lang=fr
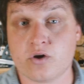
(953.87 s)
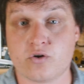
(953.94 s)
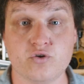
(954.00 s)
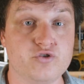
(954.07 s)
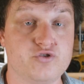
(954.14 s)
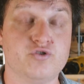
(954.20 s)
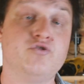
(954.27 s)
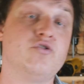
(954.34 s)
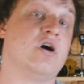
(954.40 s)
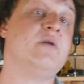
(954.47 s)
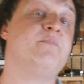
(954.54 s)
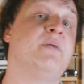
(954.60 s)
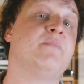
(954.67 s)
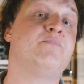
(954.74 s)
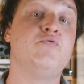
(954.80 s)
que je n'aurais
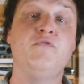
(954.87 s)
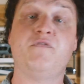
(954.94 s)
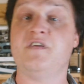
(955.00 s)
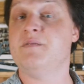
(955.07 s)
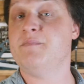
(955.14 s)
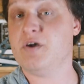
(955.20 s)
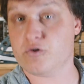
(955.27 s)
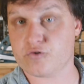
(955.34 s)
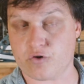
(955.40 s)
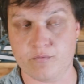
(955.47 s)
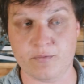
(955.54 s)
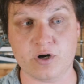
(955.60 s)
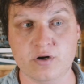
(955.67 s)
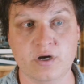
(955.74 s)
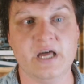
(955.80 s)
pas pu filmer
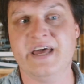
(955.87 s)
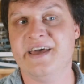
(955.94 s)
autrement.